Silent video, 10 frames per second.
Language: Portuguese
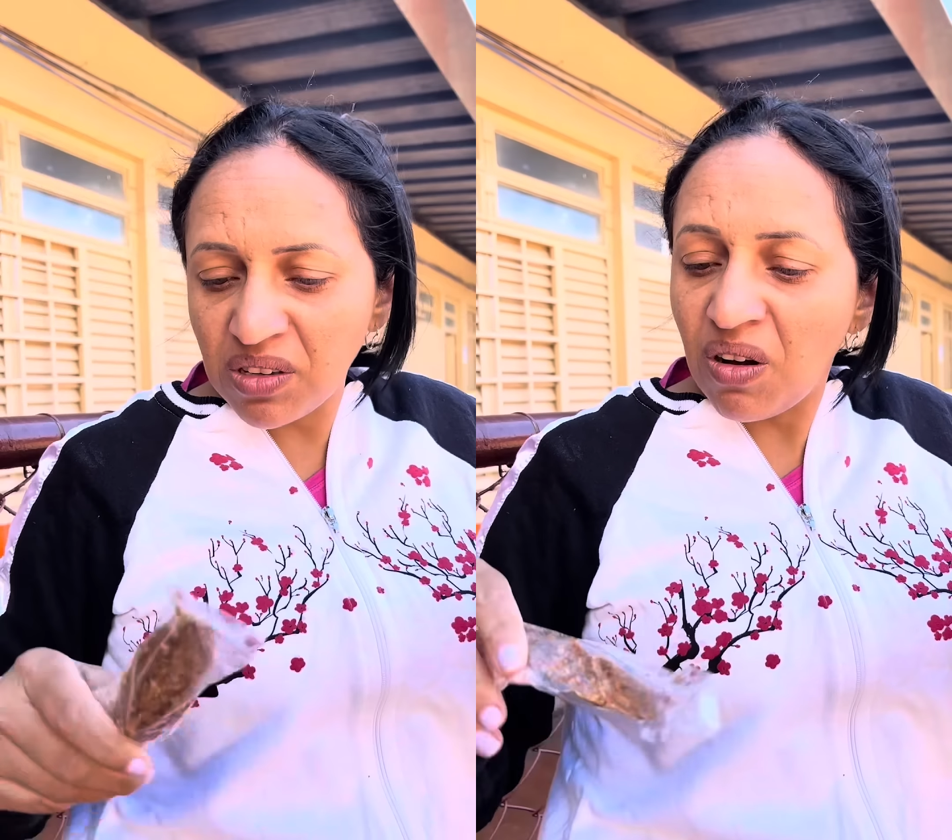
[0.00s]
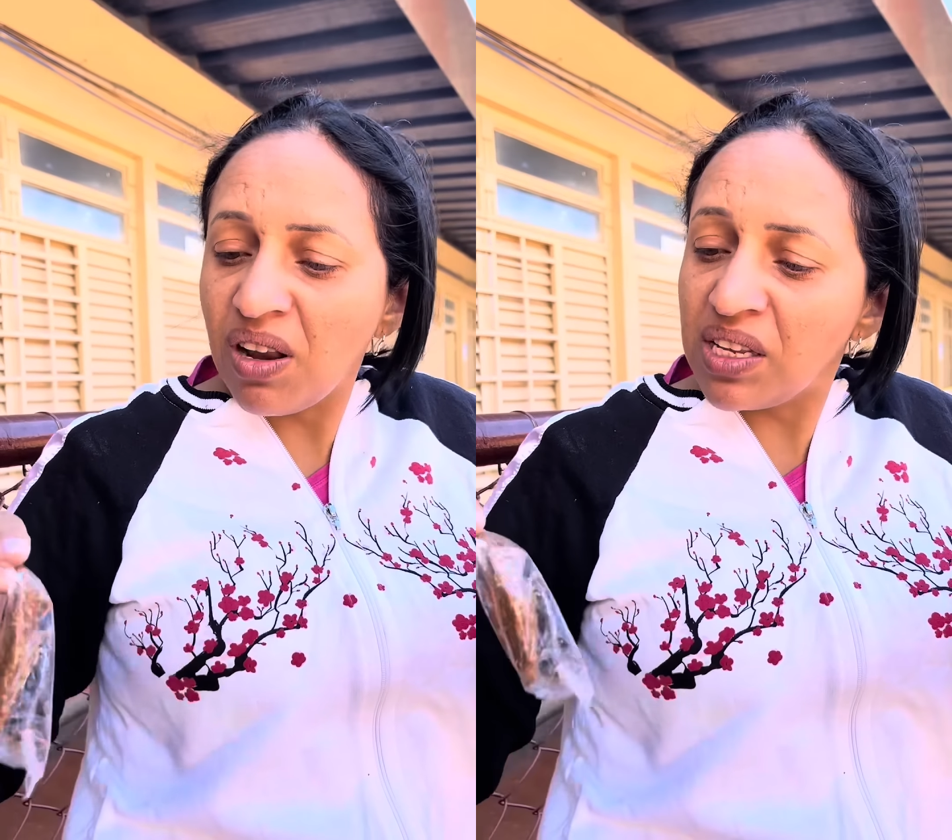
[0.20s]

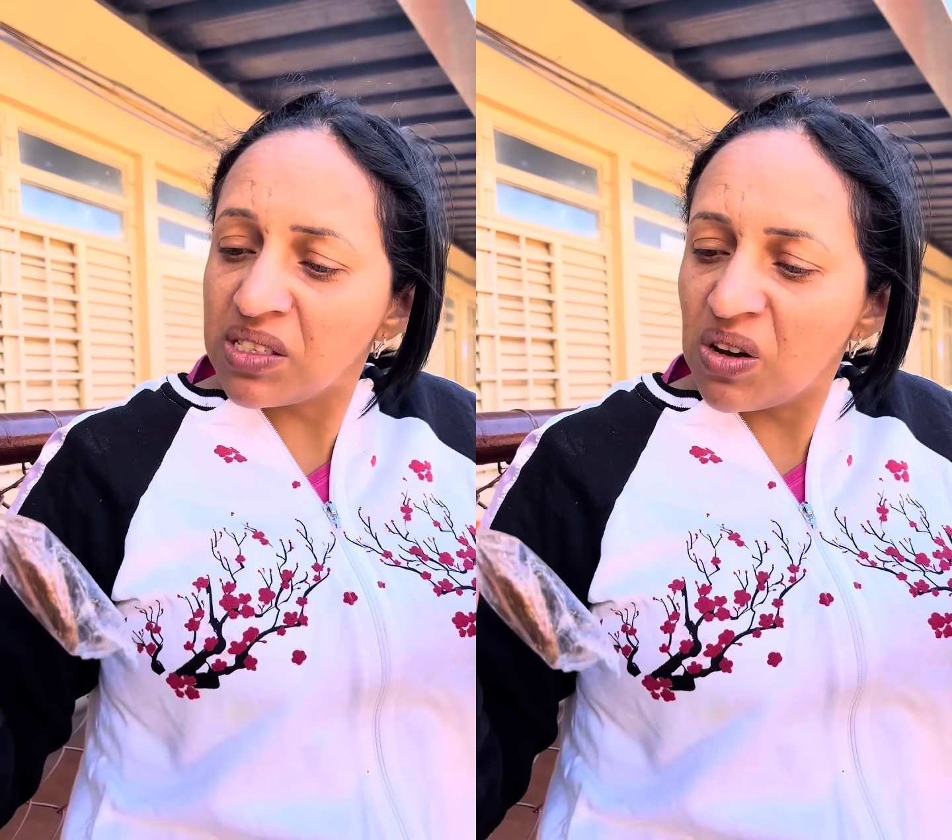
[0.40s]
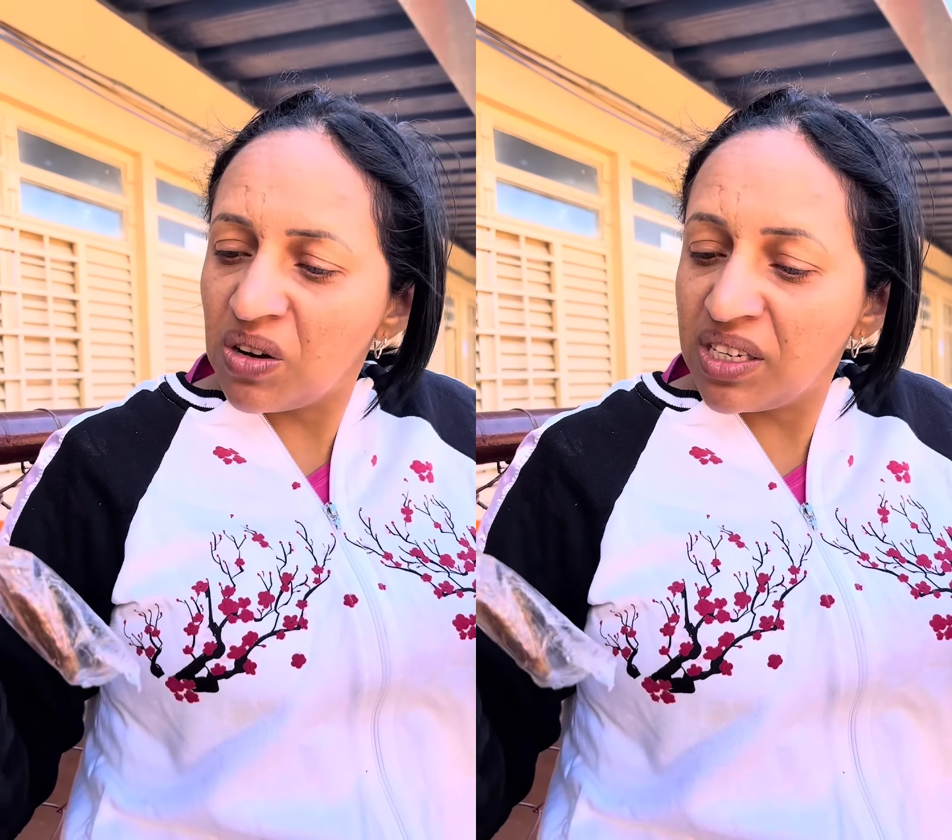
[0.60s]
Olha
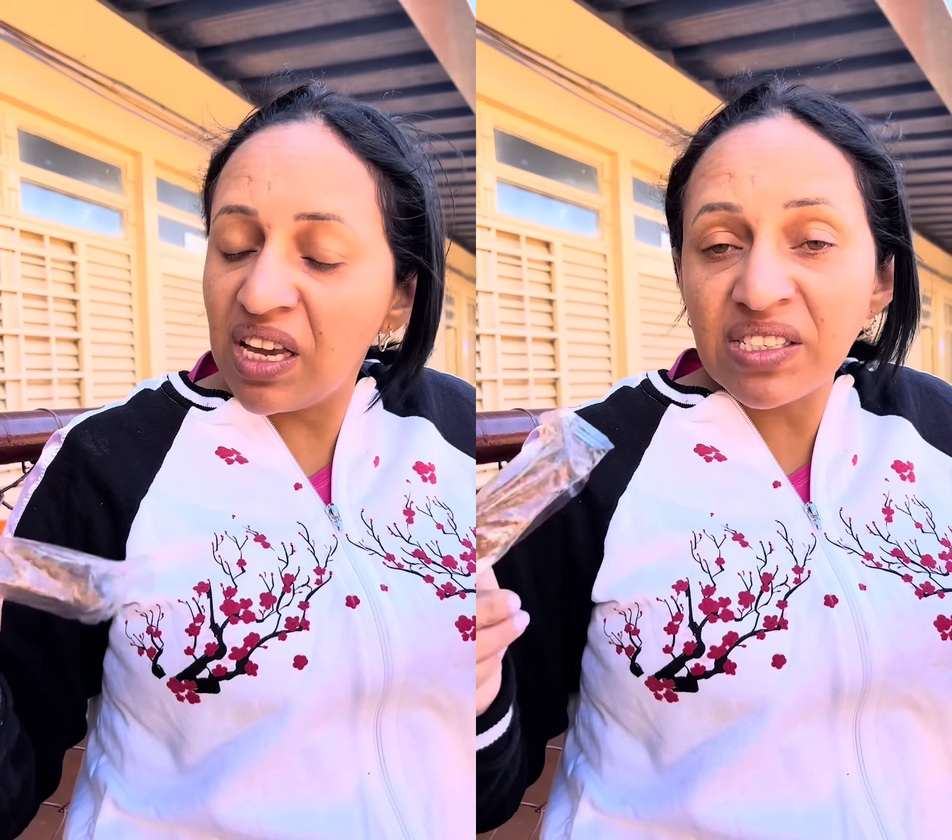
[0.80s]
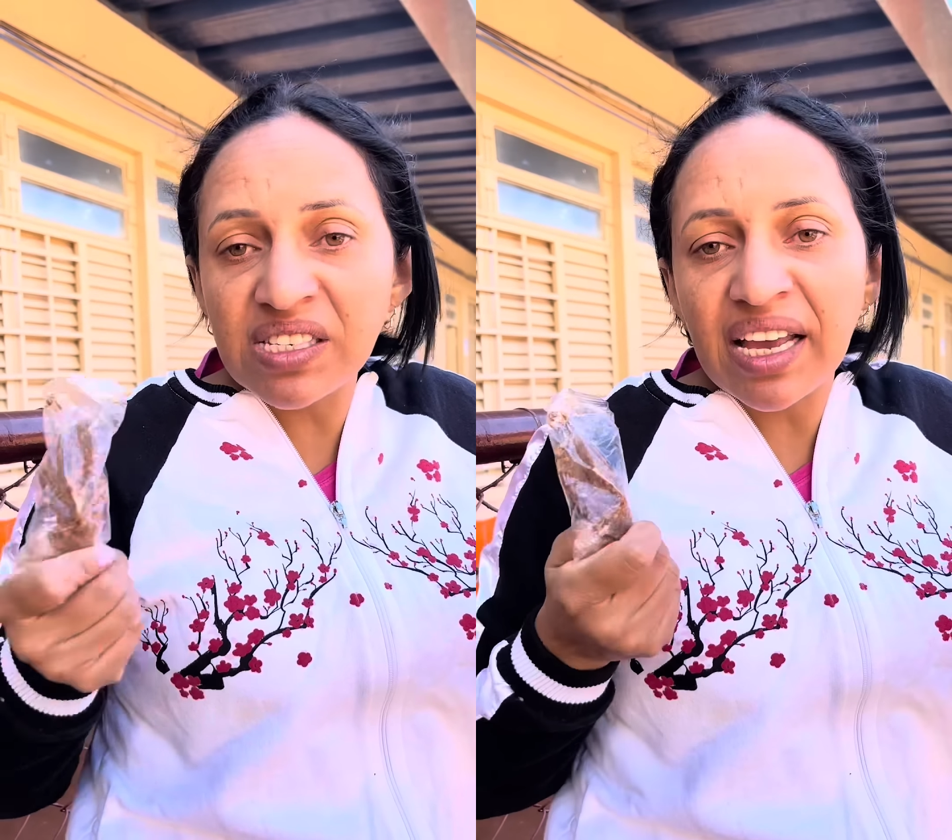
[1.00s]
só,
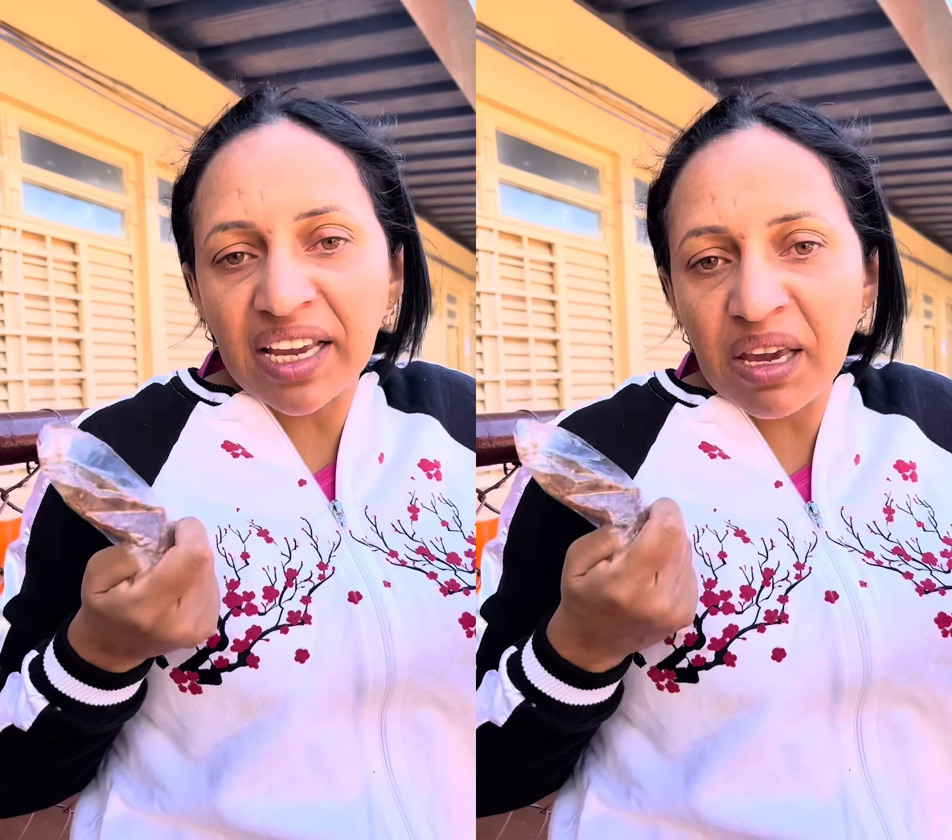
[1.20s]
esses daqui